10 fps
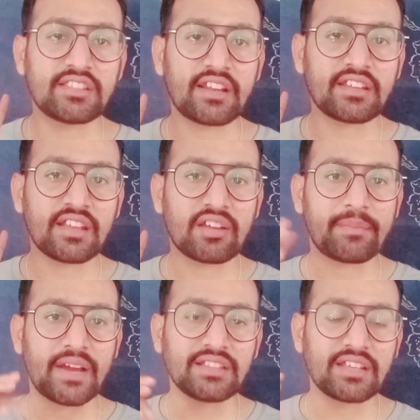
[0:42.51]
तरीके से अगर
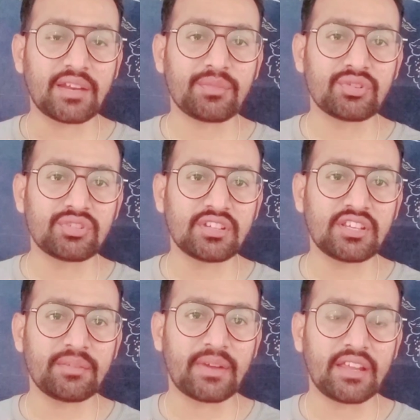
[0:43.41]
बात करें म्यूज़िक
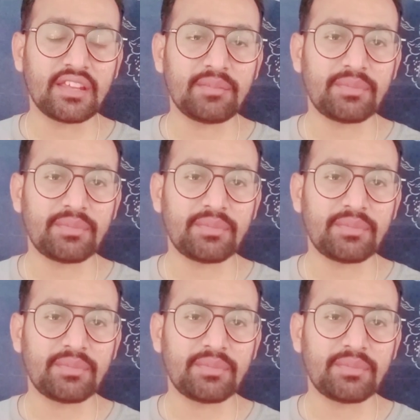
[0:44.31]
की भाई